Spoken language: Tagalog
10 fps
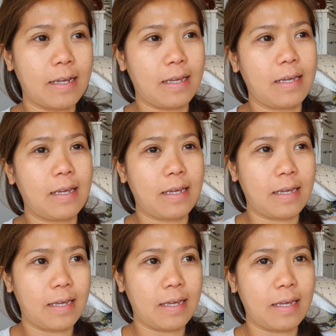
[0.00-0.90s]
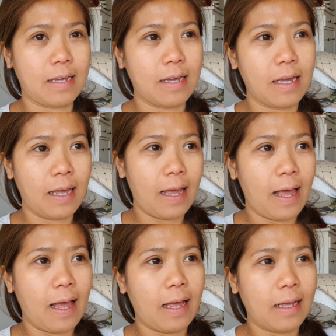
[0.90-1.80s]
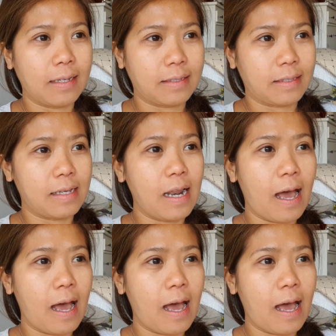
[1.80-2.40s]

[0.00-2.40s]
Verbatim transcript: he still